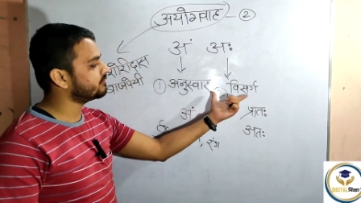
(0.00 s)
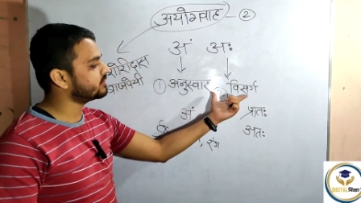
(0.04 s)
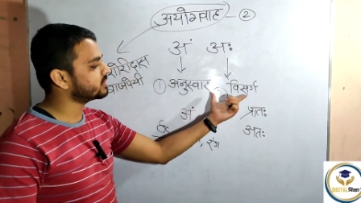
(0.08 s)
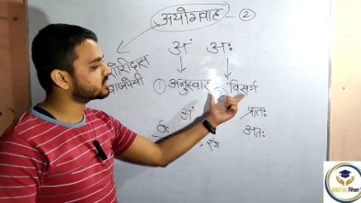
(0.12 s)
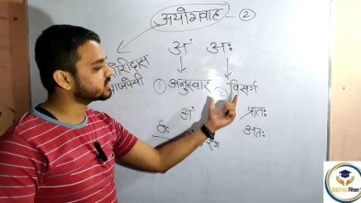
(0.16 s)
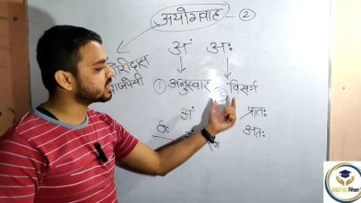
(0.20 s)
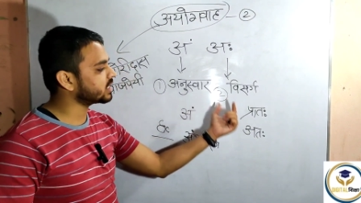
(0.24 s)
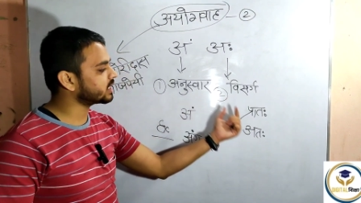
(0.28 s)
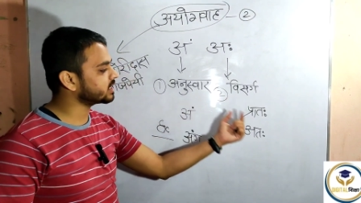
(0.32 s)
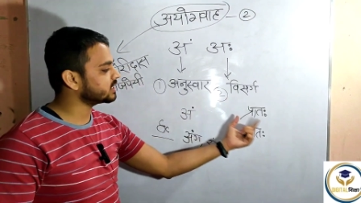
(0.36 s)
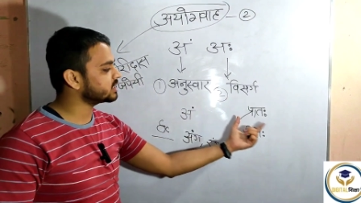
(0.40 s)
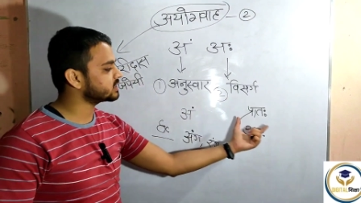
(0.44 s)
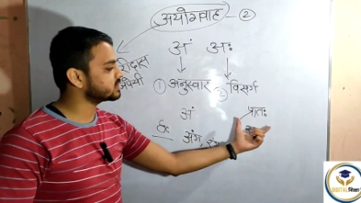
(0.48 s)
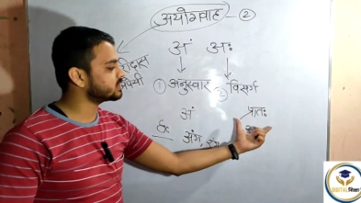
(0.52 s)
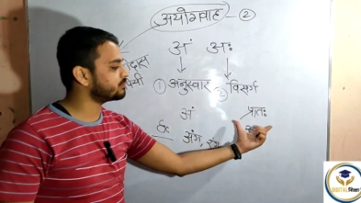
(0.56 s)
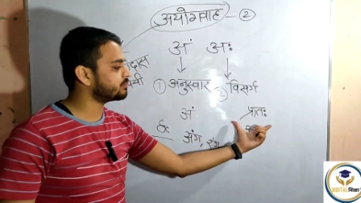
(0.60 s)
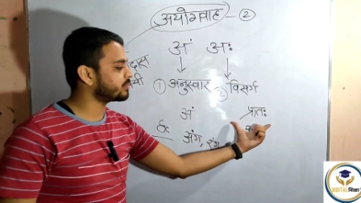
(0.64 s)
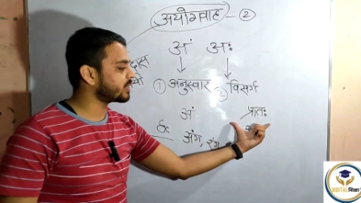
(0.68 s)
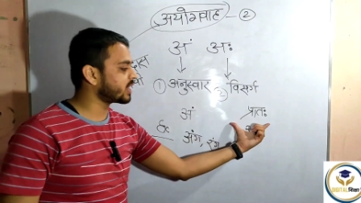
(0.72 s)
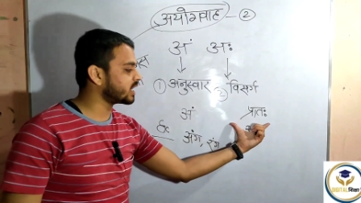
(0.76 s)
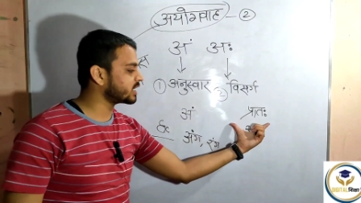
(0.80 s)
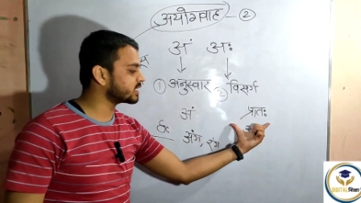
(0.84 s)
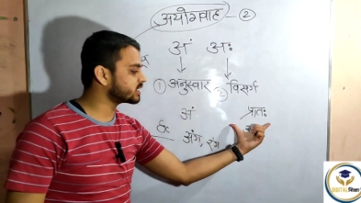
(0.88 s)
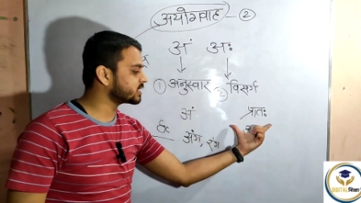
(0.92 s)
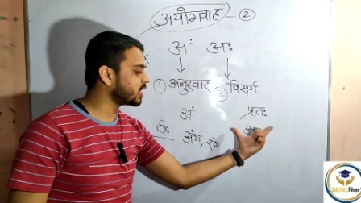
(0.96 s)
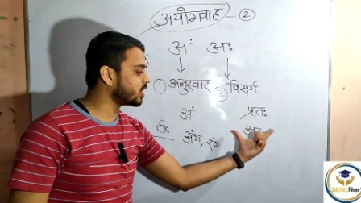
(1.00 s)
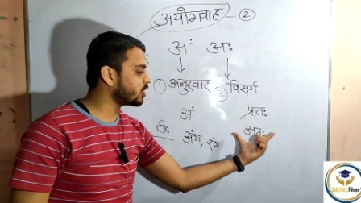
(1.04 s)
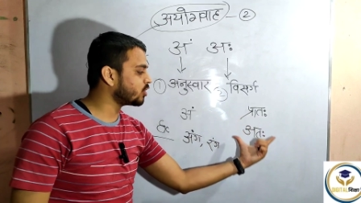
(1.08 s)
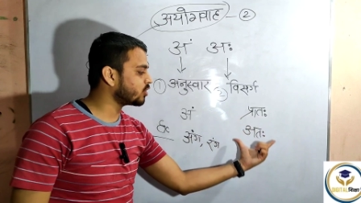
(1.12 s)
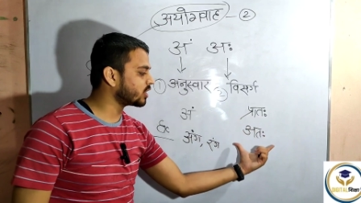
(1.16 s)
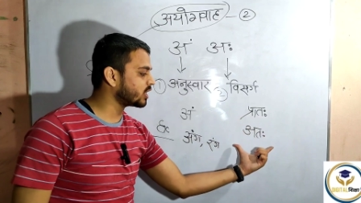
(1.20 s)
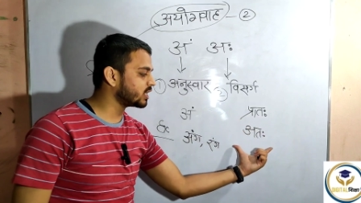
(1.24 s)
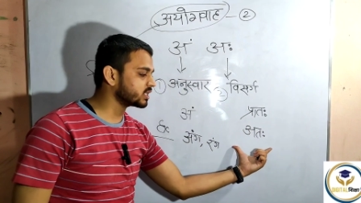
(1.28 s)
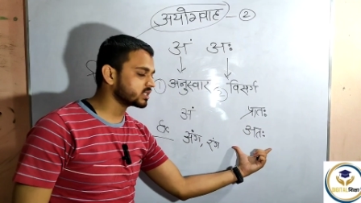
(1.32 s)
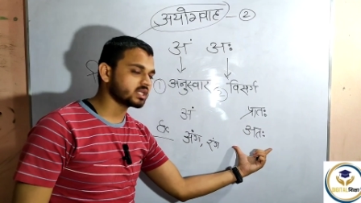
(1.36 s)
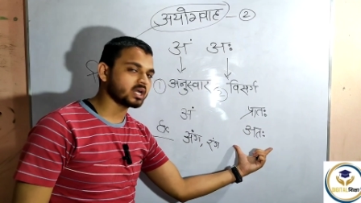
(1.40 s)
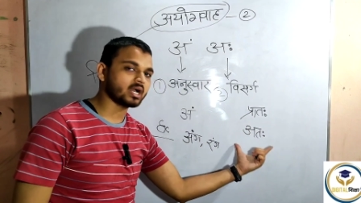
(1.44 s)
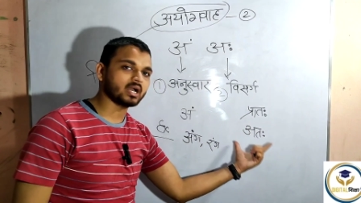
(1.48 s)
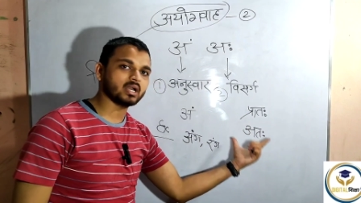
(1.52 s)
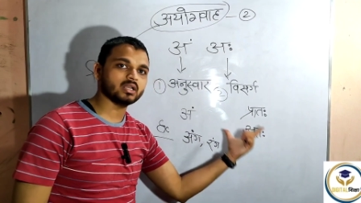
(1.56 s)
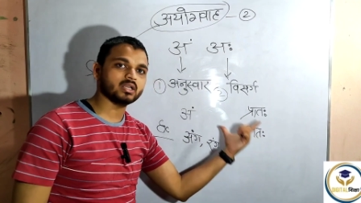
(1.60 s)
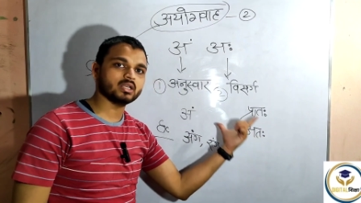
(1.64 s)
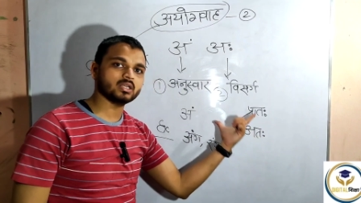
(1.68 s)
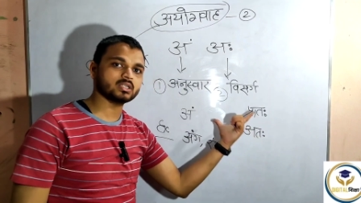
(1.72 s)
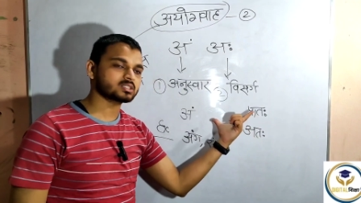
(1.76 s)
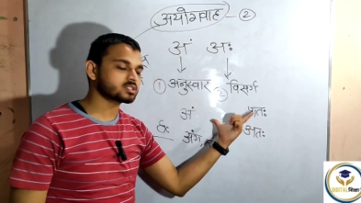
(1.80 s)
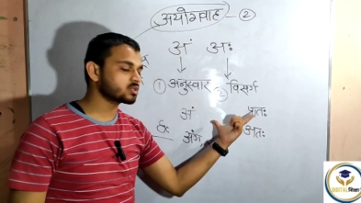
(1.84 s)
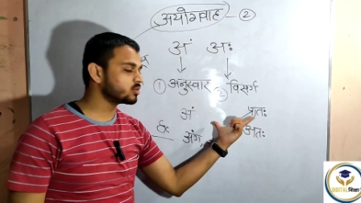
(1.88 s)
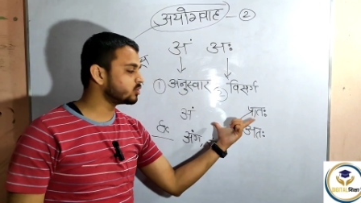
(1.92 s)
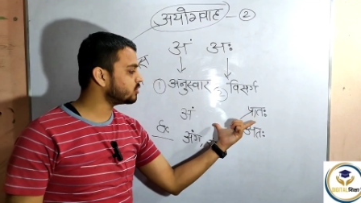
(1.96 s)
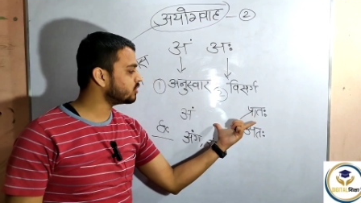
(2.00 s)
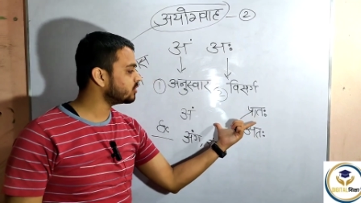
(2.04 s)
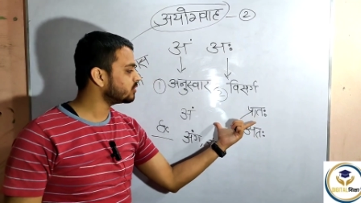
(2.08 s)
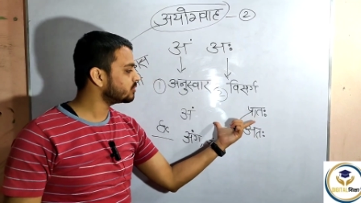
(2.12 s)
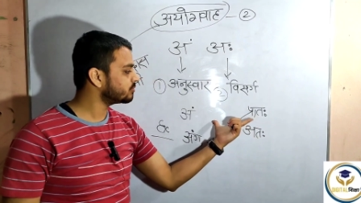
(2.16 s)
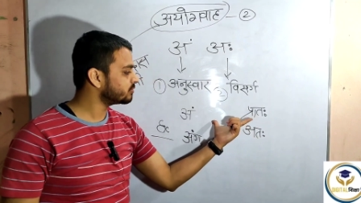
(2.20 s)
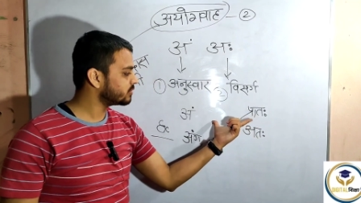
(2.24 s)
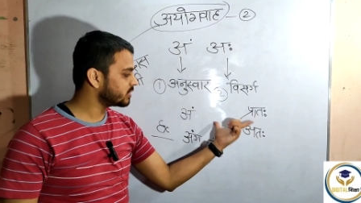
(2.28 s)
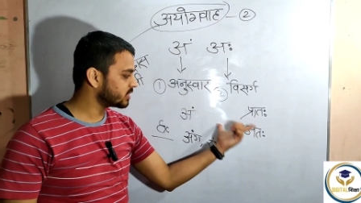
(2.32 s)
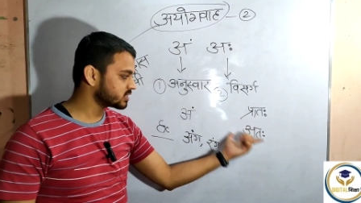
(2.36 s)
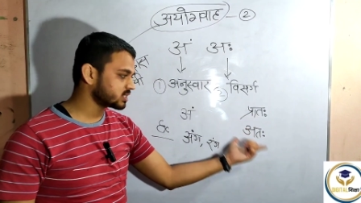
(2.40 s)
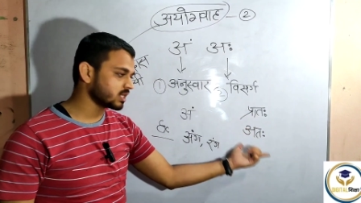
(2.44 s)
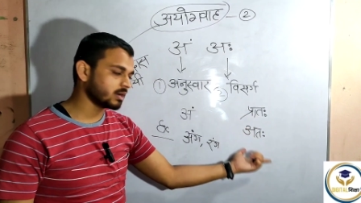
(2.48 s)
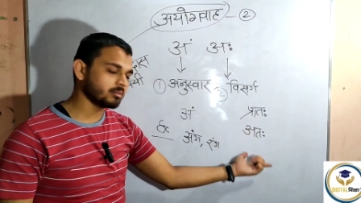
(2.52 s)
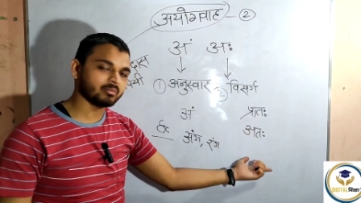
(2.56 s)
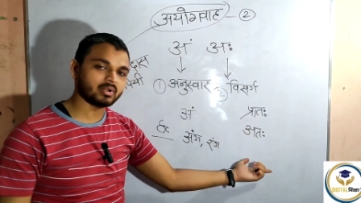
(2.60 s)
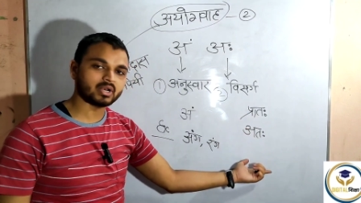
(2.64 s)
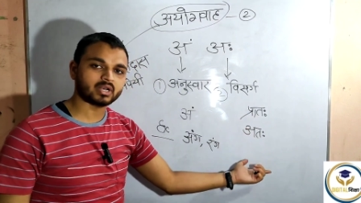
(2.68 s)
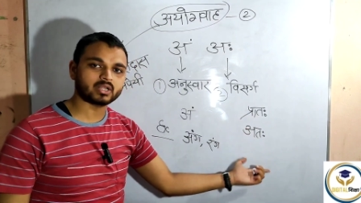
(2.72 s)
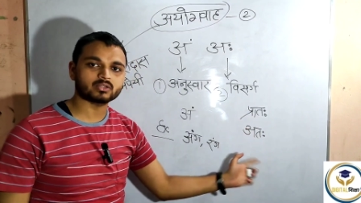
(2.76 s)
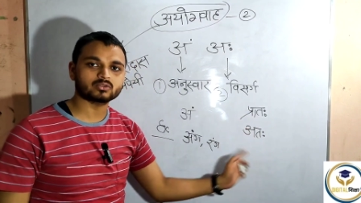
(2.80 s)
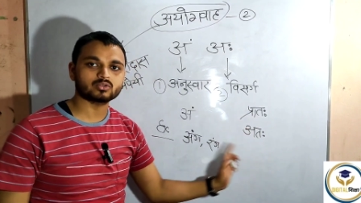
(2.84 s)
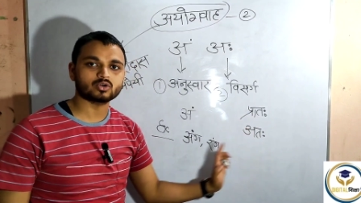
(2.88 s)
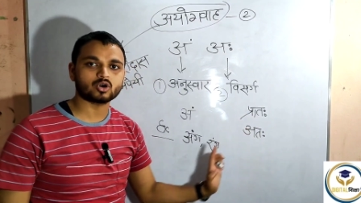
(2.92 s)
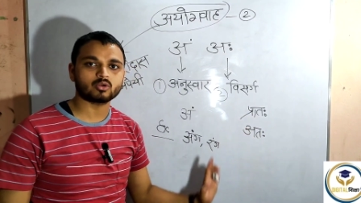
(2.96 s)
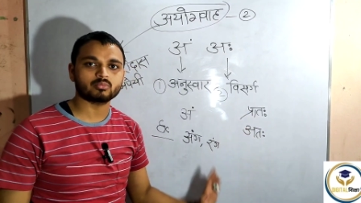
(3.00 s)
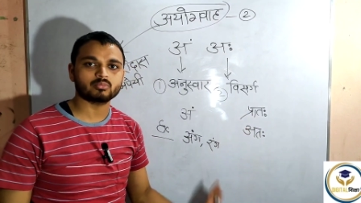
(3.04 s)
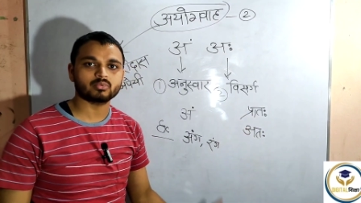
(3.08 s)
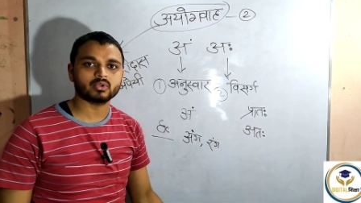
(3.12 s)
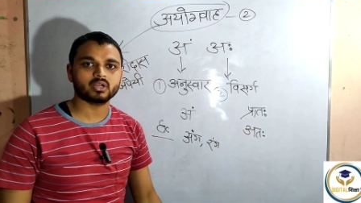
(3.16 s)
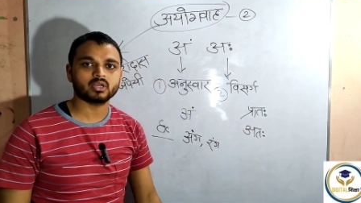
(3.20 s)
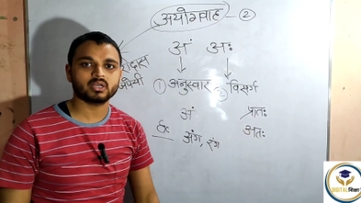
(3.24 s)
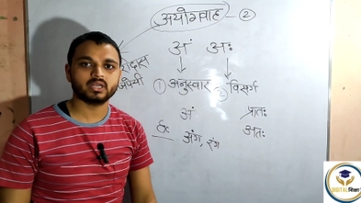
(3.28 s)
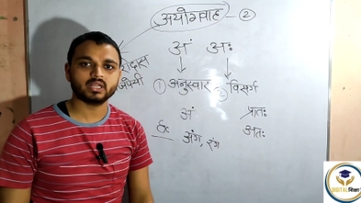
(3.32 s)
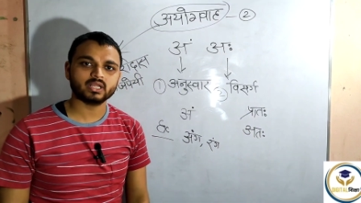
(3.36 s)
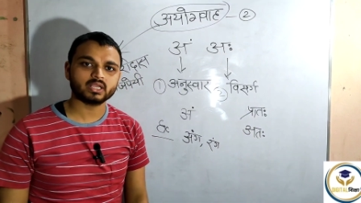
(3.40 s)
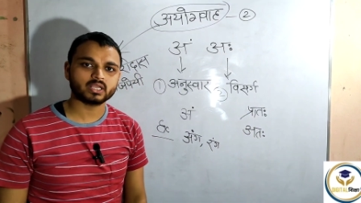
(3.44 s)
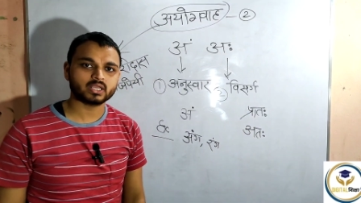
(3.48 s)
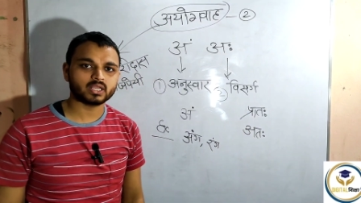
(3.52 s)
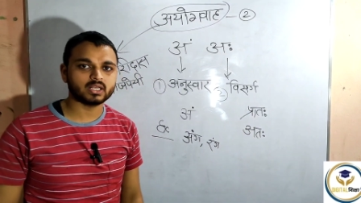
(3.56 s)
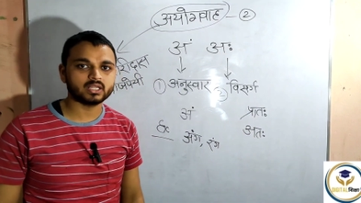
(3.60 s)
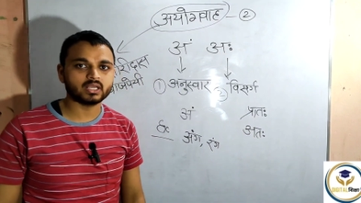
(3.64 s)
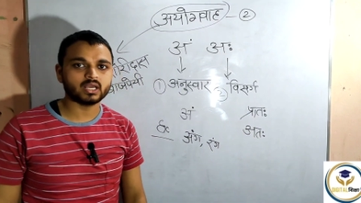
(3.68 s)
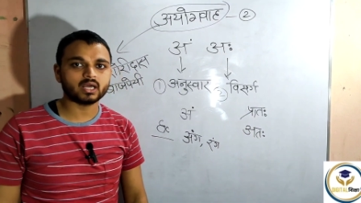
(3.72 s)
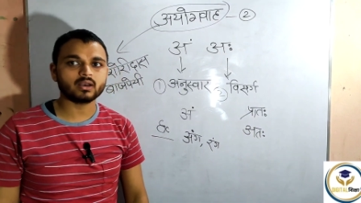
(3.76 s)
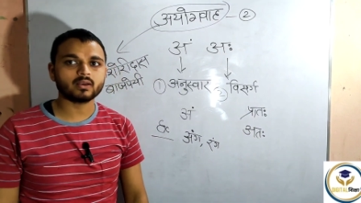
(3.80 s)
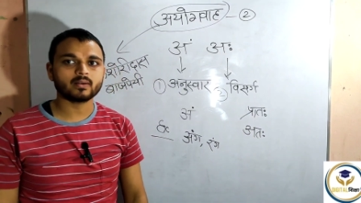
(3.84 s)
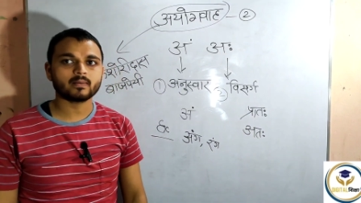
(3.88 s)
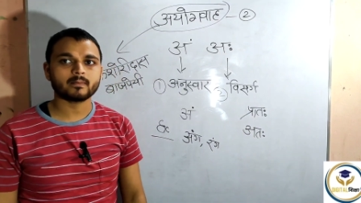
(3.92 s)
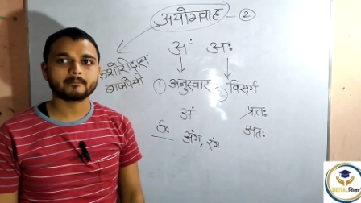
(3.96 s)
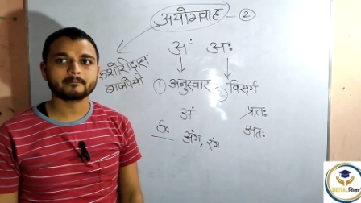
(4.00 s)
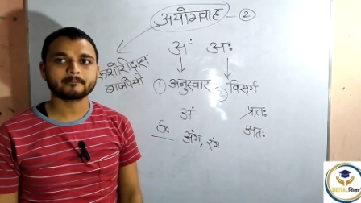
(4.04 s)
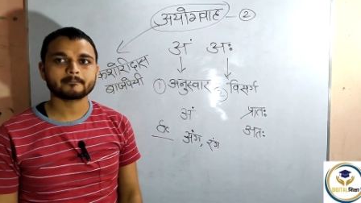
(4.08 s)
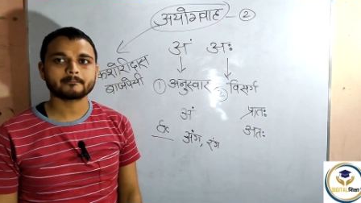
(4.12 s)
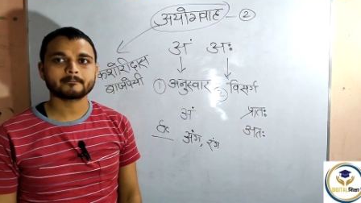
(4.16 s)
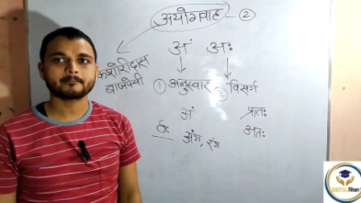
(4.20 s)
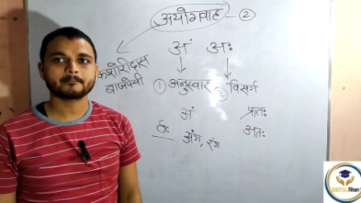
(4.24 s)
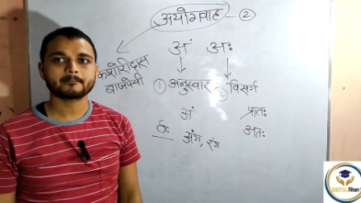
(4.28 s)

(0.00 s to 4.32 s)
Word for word: अब विसर्ग जैसे प्राता और अता इसको एग्जाम्पल के तौर पे है ठीक क्लियर